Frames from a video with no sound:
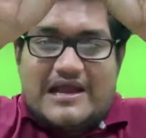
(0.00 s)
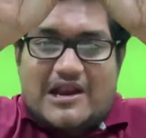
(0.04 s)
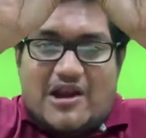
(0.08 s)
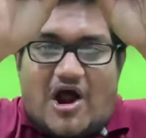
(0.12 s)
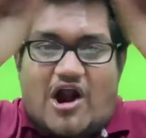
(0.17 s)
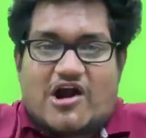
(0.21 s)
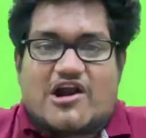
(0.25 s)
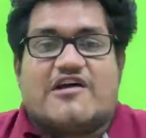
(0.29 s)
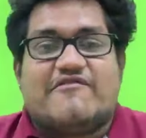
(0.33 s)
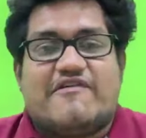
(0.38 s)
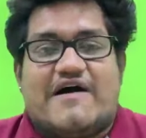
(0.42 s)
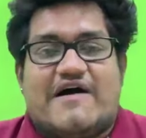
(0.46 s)
எ
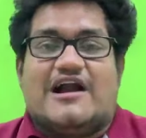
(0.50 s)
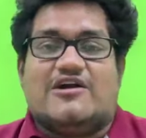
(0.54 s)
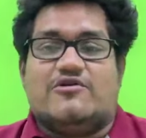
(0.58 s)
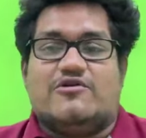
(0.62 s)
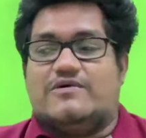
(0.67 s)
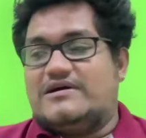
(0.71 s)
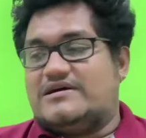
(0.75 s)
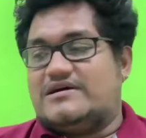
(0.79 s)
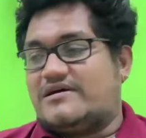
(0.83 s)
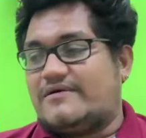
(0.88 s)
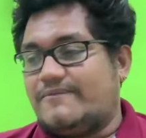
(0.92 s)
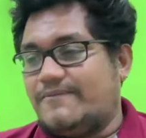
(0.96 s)
லாட் ஆஃப்
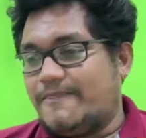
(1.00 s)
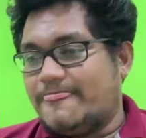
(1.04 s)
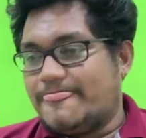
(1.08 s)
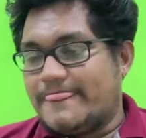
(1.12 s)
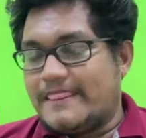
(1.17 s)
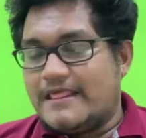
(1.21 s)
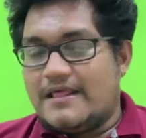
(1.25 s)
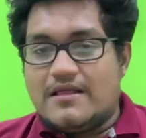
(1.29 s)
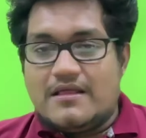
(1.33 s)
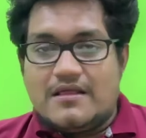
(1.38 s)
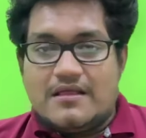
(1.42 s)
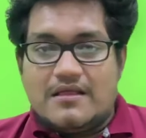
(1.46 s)
ஹார்ட் ஒர்க்
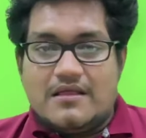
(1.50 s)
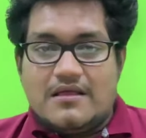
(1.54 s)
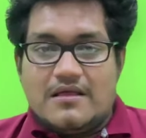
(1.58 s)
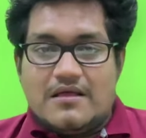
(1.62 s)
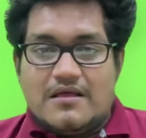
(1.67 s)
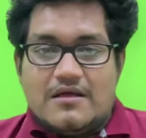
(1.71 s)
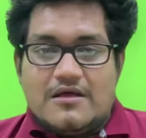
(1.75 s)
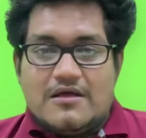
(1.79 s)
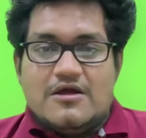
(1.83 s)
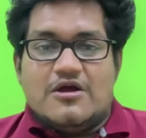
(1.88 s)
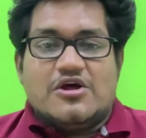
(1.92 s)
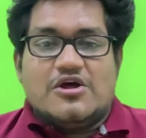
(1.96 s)

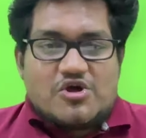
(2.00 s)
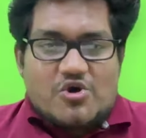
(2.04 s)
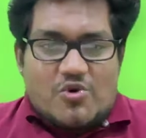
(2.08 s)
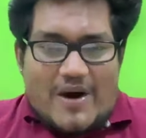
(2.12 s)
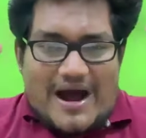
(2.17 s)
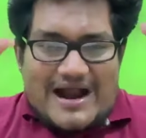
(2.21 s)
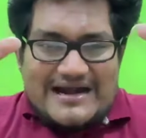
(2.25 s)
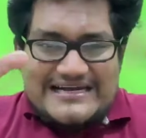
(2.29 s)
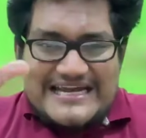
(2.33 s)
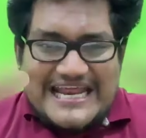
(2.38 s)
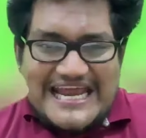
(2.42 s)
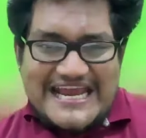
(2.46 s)
ஸோ
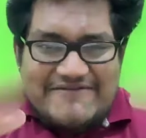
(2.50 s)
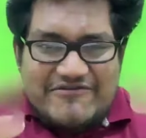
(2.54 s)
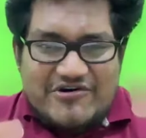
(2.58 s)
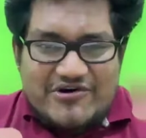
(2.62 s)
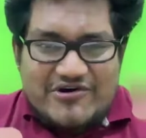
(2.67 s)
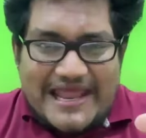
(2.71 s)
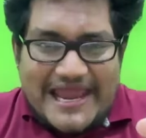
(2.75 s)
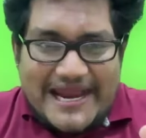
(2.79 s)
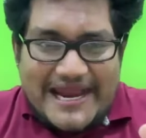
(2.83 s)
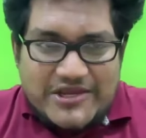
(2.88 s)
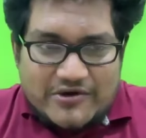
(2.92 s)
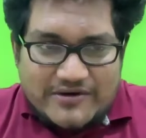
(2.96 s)
வாட் ஐ
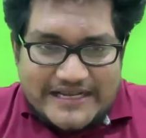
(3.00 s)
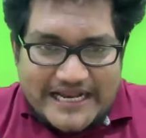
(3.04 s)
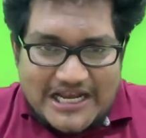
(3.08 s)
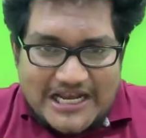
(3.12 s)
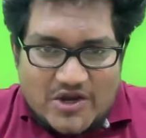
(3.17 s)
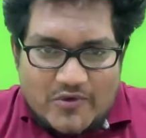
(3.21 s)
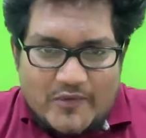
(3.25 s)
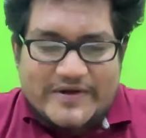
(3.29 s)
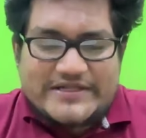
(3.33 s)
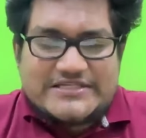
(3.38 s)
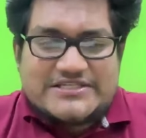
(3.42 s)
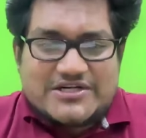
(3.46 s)
வுட் லைக் டு
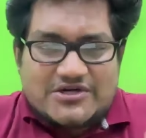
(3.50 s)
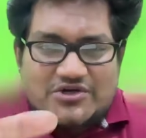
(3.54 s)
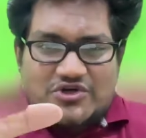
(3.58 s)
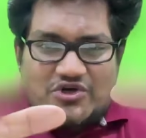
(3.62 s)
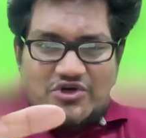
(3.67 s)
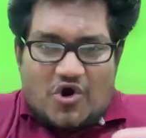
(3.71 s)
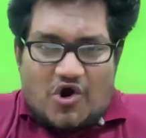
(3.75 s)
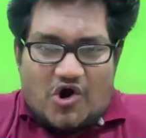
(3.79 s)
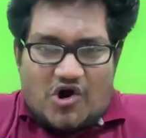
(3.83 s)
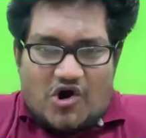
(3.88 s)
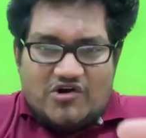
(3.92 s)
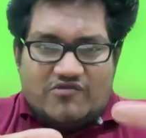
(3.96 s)
டெல் யூ இஸ்
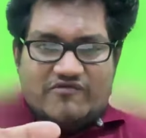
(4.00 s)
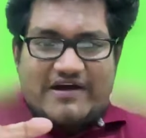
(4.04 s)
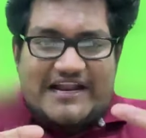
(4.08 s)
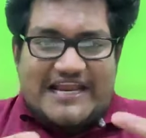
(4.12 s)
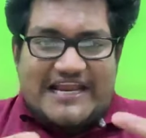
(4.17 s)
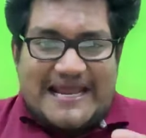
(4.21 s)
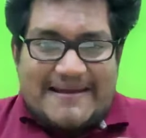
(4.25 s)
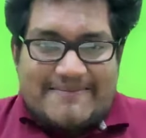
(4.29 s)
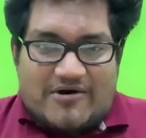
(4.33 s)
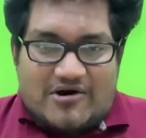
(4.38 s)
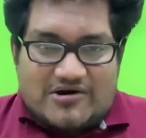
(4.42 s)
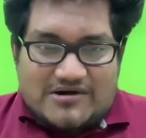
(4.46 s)
டோன்ட்
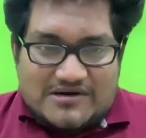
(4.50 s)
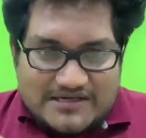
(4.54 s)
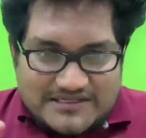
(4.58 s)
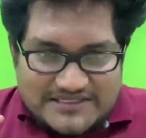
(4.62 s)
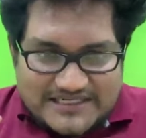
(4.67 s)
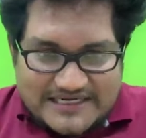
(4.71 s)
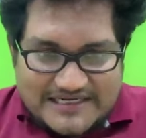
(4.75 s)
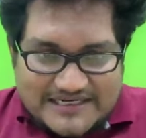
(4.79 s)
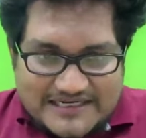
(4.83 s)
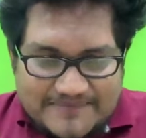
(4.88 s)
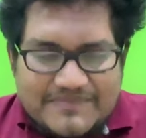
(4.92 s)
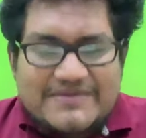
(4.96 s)
வரி அபவுட்
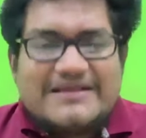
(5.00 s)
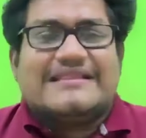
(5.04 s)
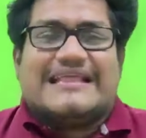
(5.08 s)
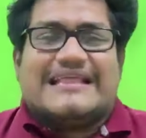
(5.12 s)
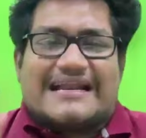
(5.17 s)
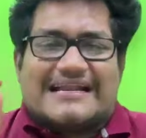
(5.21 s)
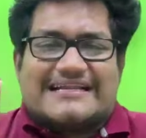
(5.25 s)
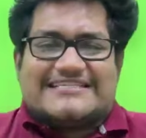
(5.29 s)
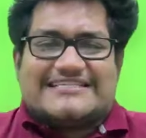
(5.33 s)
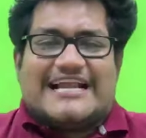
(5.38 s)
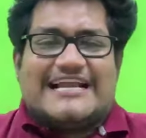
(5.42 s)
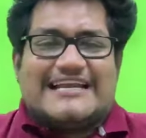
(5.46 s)
ரிசல்ட்
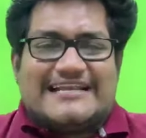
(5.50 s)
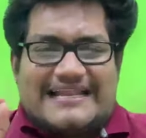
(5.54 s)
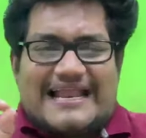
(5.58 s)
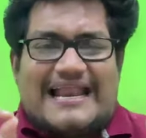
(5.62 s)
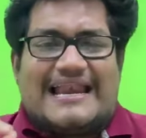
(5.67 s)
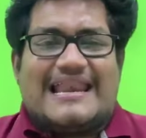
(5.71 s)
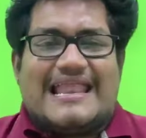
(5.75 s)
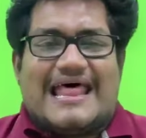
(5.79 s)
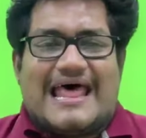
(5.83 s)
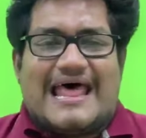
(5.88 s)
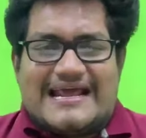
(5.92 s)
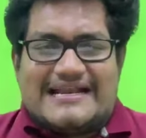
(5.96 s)
இந்த ரிசல்ட்
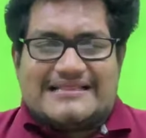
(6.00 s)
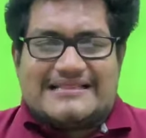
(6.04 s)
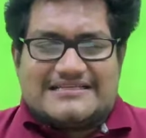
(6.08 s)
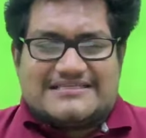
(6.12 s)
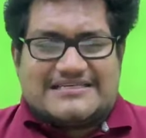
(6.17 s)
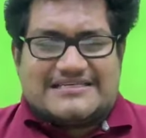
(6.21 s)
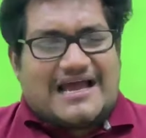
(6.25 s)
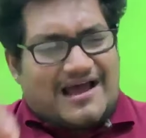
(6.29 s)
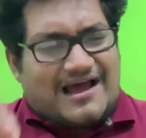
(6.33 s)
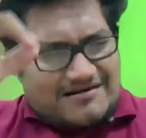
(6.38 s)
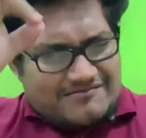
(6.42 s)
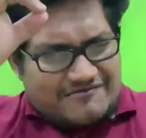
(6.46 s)
நல்லா
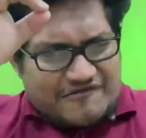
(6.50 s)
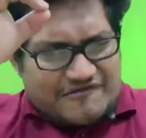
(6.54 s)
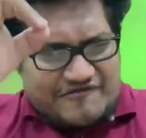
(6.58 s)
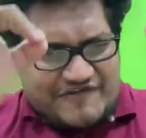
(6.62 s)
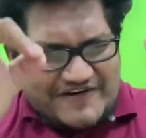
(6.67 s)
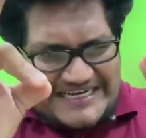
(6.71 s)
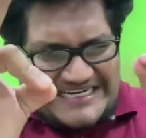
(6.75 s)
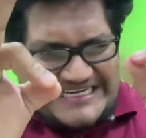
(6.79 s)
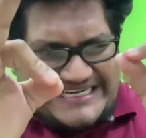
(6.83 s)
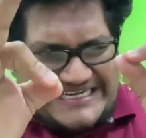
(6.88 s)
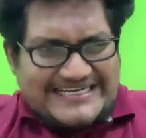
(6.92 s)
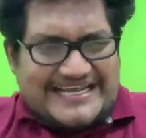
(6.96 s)
இருந்துச்சா
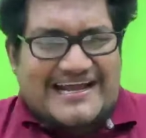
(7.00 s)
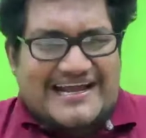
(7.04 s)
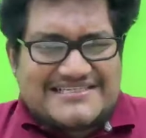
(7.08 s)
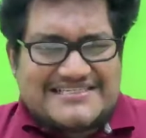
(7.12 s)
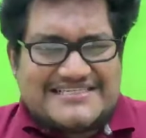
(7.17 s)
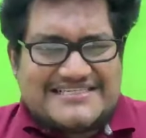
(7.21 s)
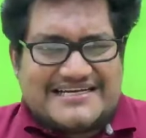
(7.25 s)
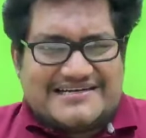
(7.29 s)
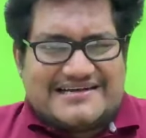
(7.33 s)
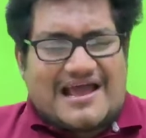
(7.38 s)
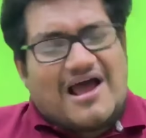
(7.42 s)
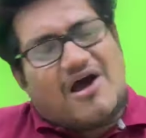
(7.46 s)

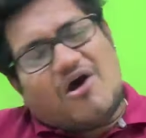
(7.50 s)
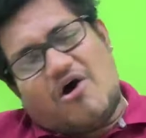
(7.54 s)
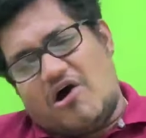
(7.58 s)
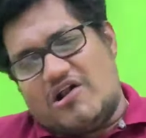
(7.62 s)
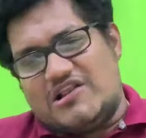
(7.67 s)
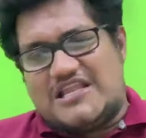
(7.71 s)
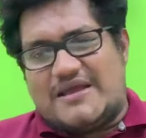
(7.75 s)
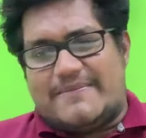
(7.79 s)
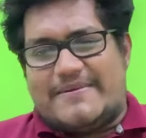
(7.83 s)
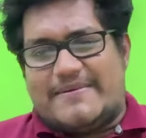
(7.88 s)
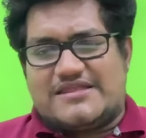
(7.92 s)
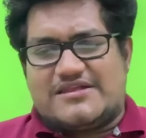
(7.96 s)
ஃபென்டாஸ்டிக் தான்
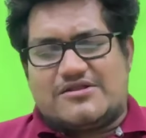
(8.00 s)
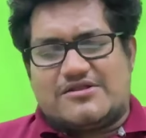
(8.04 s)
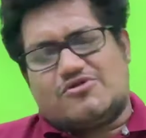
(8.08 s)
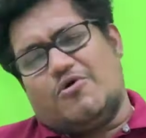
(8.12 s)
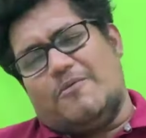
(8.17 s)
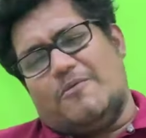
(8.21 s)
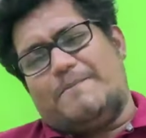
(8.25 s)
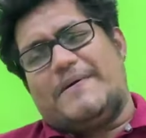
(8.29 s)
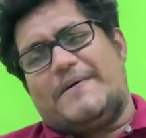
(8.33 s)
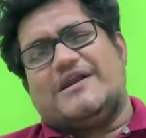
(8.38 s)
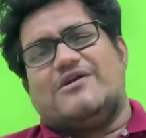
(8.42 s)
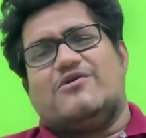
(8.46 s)
ஆல் த பெஸ்ட்
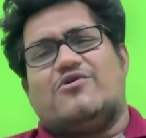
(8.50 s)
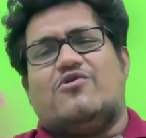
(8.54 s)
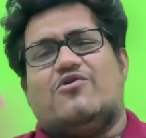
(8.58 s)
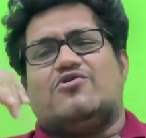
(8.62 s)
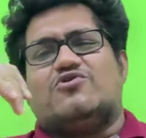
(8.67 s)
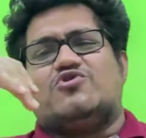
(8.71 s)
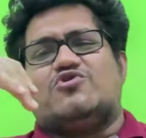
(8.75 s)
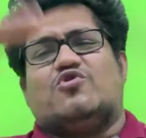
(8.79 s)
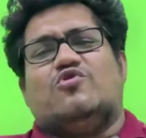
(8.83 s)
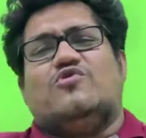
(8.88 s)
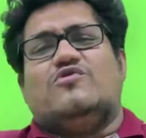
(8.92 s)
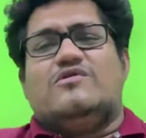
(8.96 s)
சூப்பர் கோ
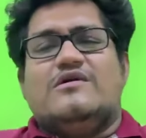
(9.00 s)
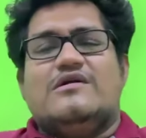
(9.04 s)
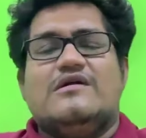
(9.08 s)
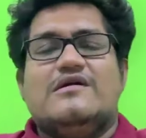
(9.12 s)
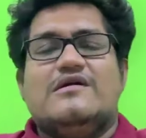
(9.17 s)
டு